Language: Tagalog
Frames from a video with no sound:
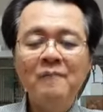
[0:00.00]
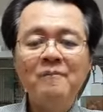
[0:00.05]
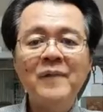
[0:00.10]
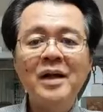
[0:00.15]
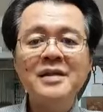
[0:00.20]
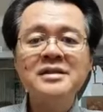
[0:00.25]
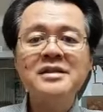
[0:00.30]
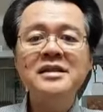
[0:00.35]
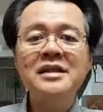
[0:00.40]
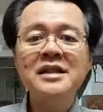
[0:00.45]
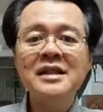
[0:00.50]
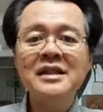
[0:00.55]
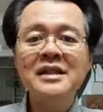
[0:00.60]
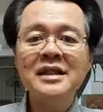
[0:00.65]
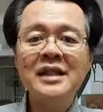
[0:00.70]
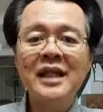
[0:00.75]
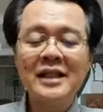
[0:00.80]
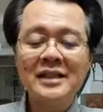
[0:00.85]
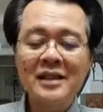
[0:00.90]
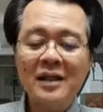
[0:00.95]
mas hindi
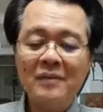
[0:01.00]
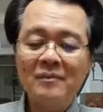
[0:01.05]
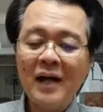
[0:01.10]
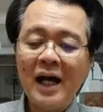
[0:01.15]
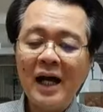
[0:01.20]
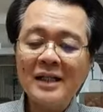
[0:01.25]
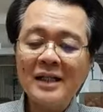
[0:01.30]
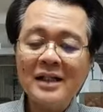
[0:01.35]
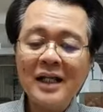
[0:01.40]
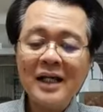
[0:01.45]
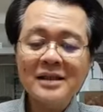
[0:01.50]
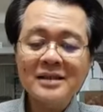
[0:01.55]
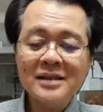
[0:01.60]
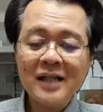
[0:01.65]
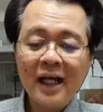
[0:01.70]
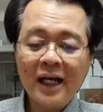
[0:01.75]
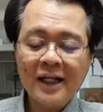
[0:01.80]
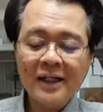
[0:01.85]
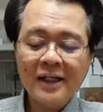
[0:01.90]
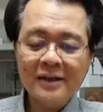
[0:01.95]
tinatamaan ng
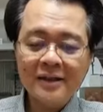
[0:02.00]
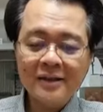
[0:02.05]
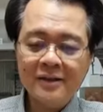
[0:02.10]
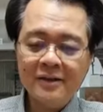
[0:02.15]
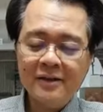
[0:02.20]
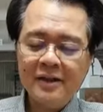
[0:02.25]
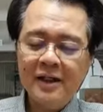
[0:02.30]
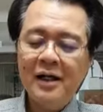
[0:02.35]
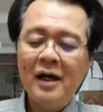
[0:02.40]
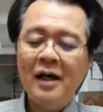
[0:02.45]
sakit